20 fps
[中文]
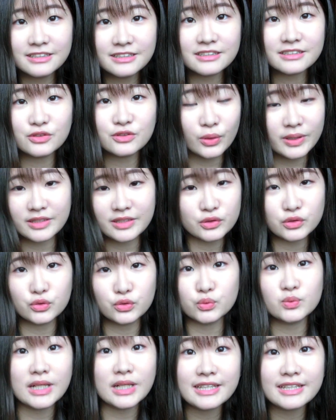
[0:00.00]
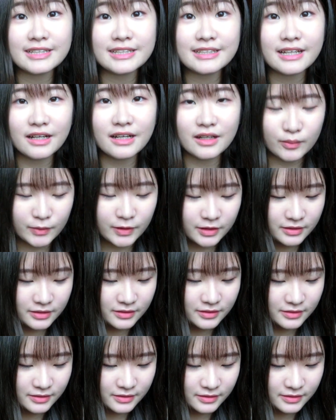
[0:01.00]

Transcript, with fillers: 那腿跟竹竿一样好吗？